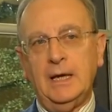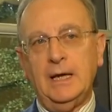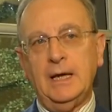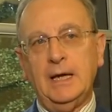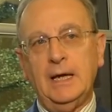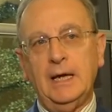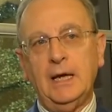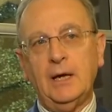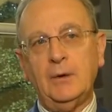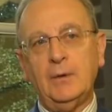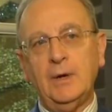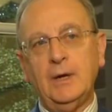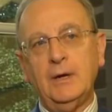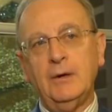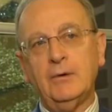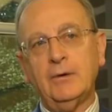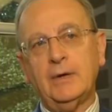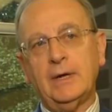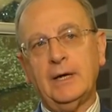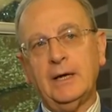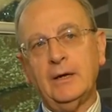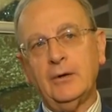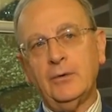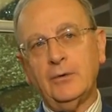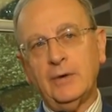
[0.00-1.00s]
e quello
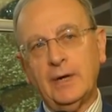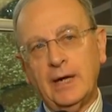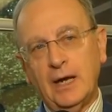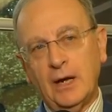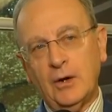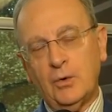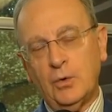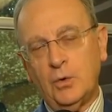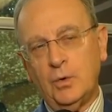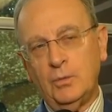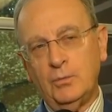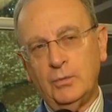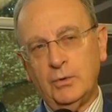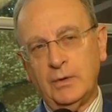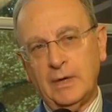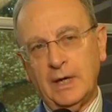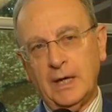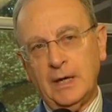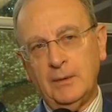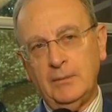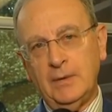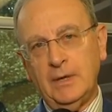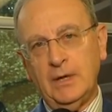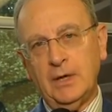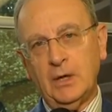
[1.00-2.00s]
che non è
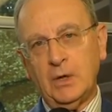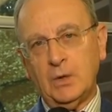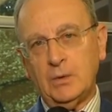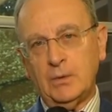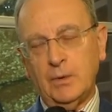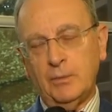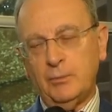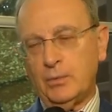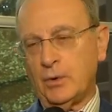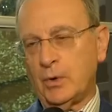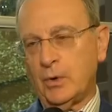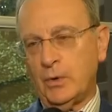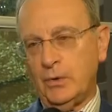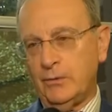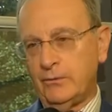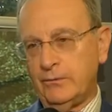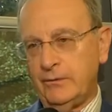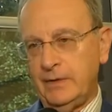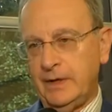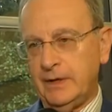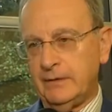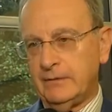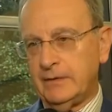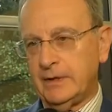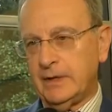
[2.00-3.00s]
accomunabile come può
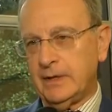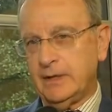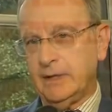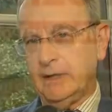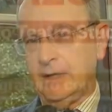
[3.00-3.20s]
convivere.